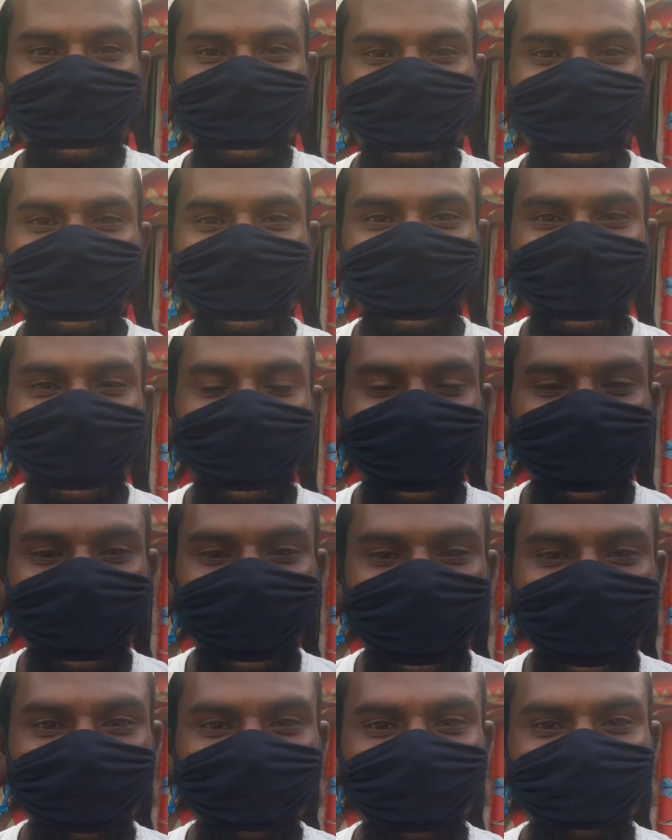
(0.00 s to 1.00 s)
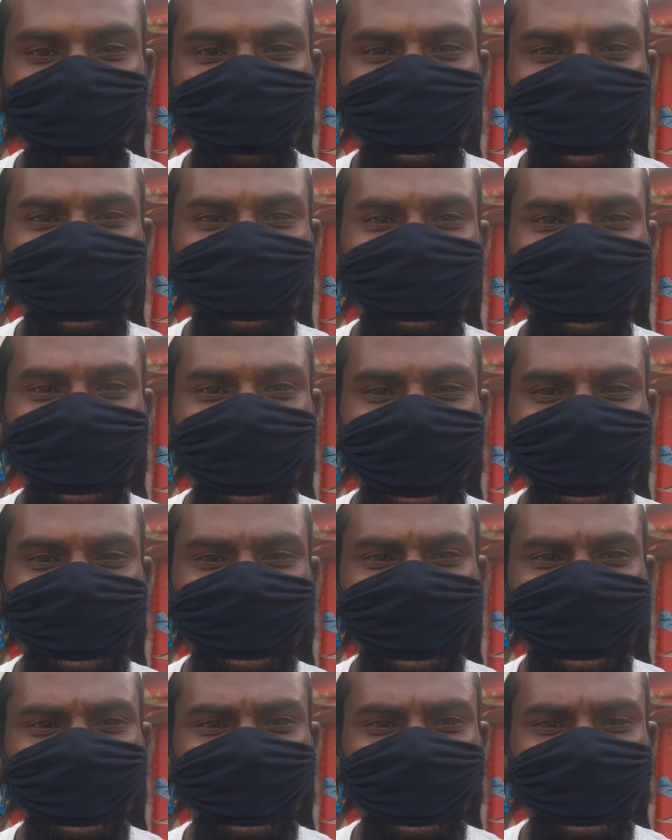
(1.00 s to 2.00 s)
জি আমার প্রশাসনের কাছে
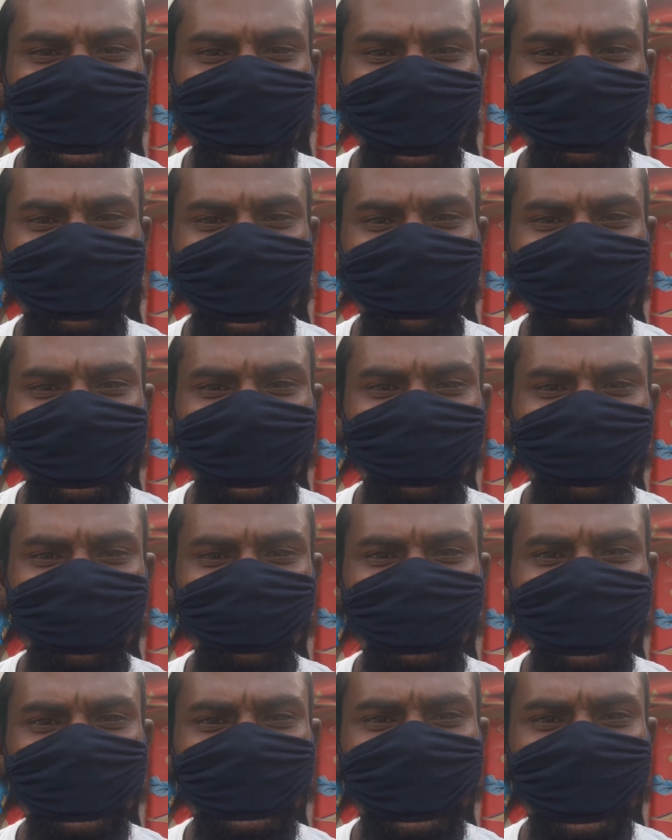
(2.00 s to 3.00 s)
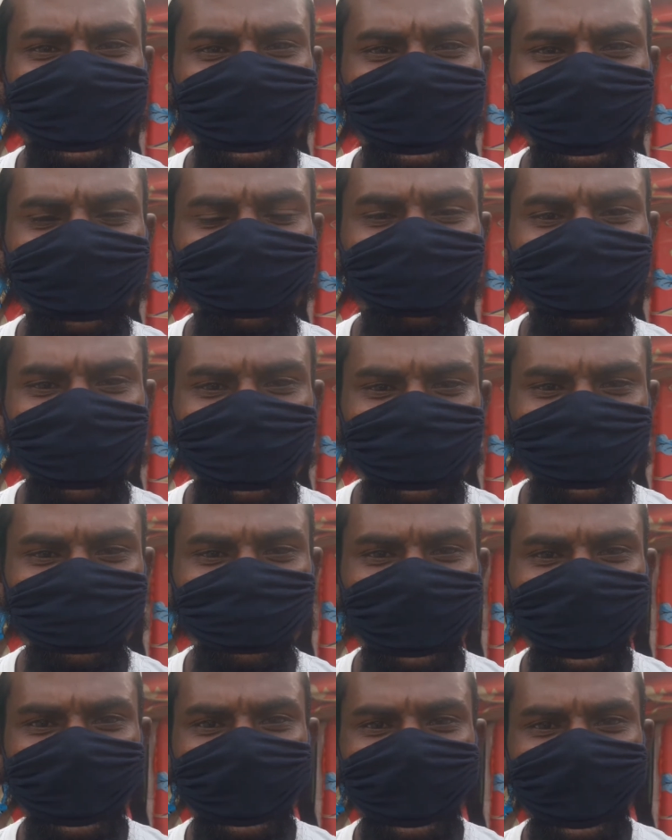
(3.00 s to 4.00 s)
একটাই দাবি আমাদের উত্তর চাঁদগাঁও বুট
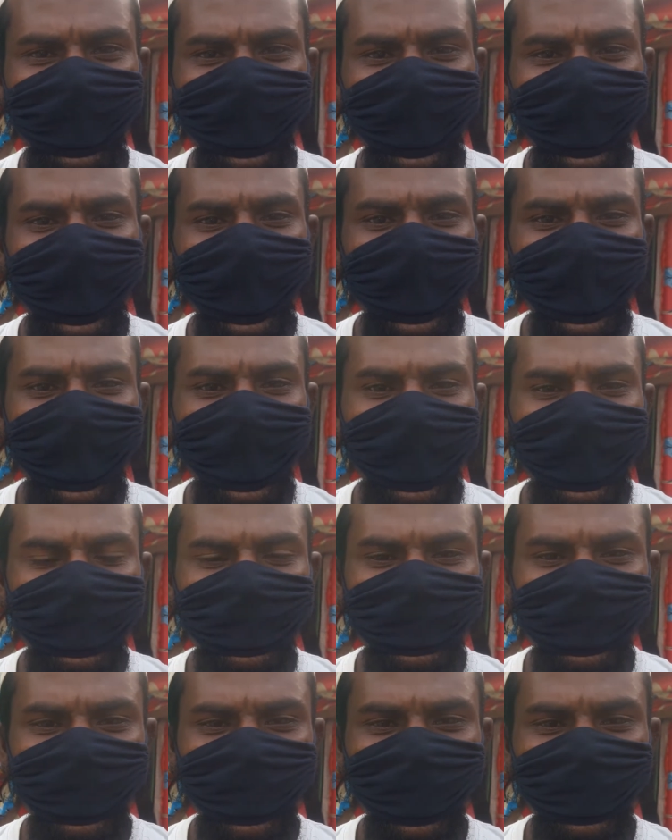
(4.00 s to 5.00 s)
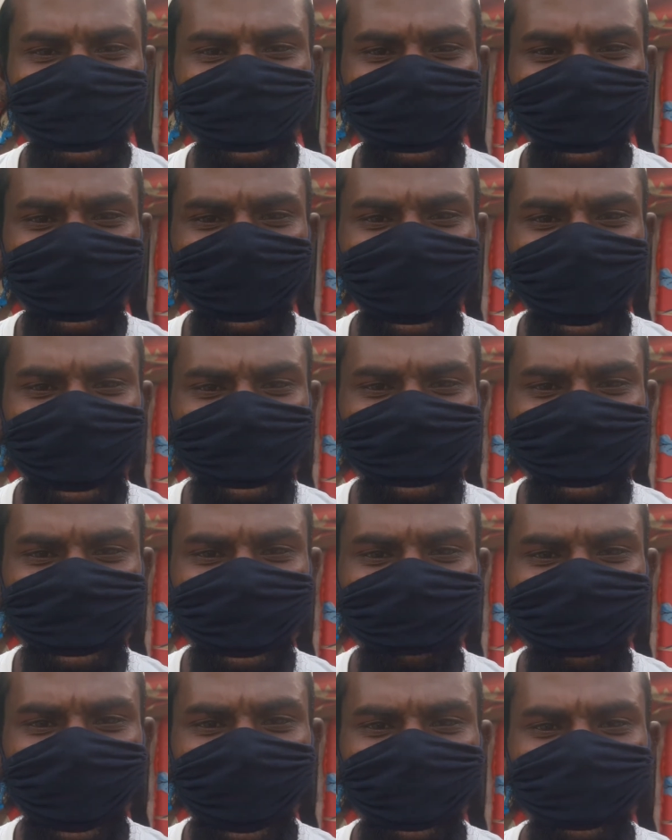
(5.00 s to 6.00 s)
স্কুলে বিগত আজকে
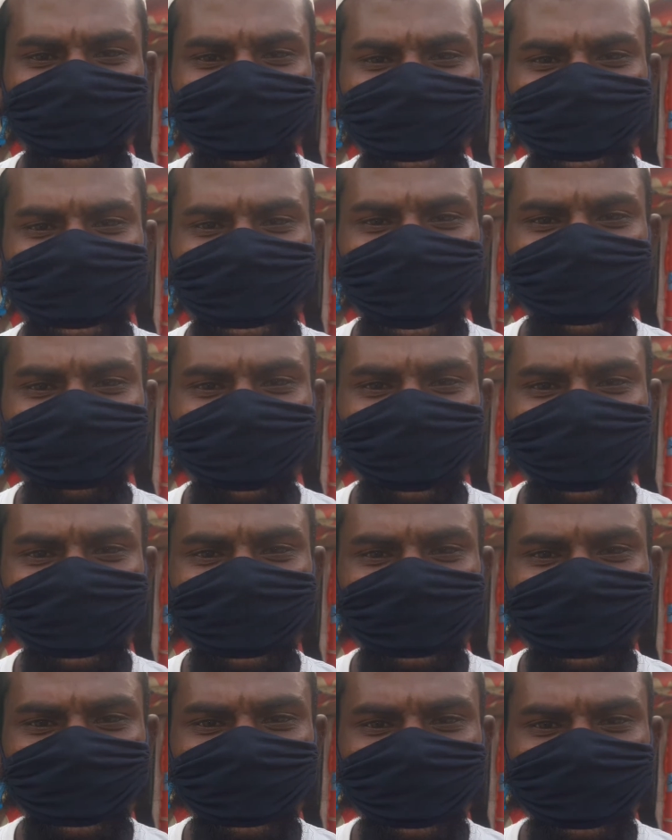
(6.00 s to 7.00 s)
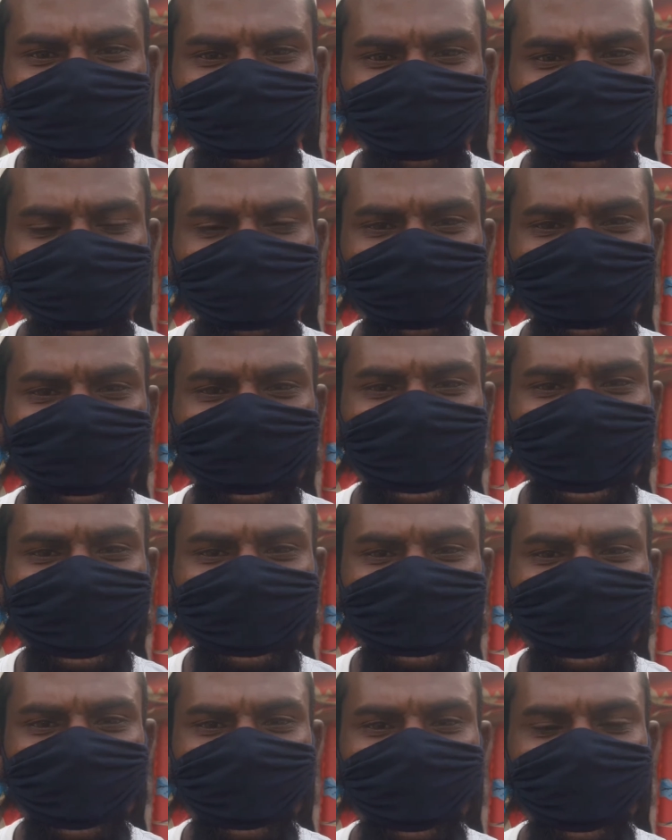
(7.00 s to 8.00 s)
বারো দিন যাবৎ কোনো ত্রাণ
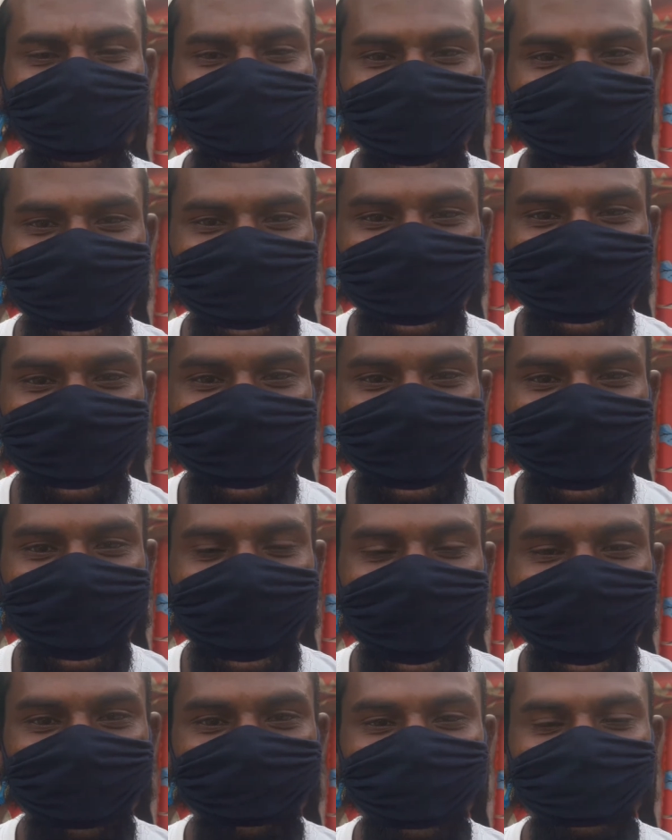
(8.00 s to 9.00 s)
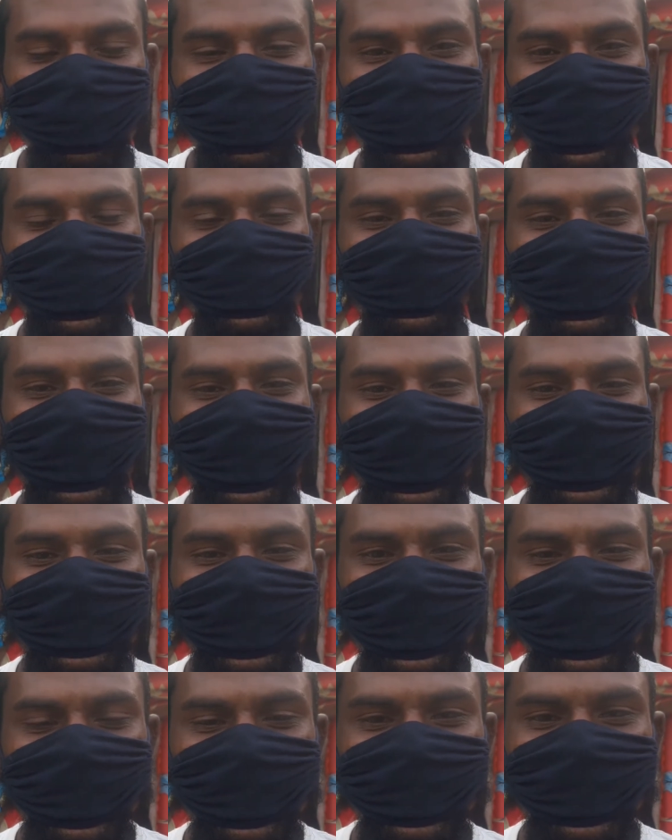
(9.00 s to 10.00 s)
দেওয়া হয়নি আমি প্রশাসনের কাছে
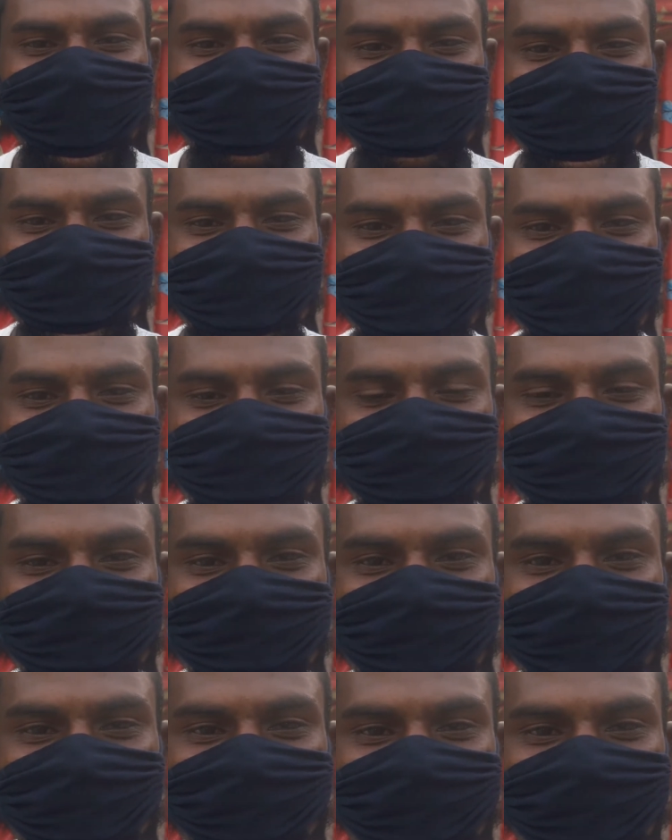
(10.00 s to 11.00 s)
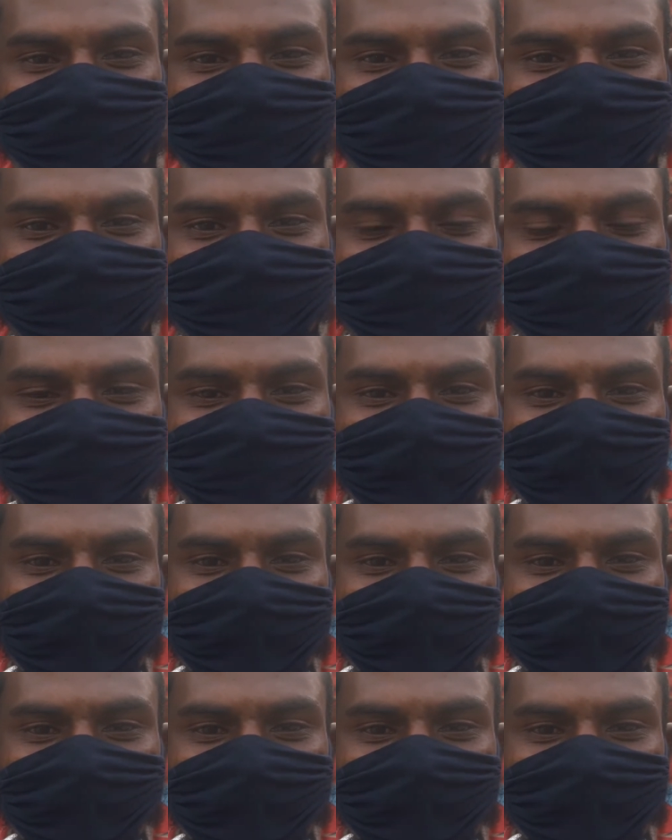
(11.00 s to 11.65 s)
একটাই দাবি জানাচ্ছি যে আমাদের এখানে